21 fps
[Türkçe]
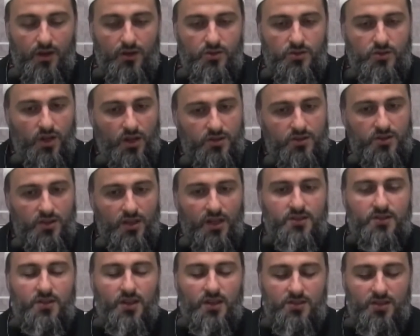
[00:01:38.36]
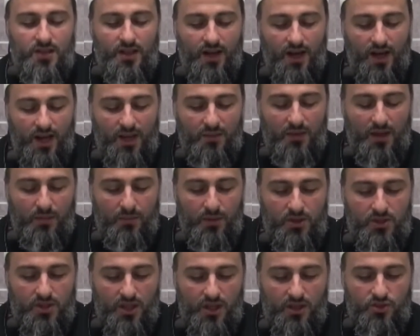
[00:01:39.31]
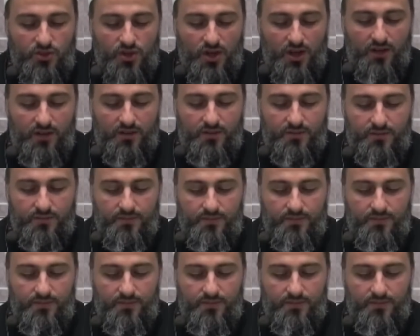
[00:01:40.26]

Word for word: Sarsıla sarsıla ağlamaya başlayınca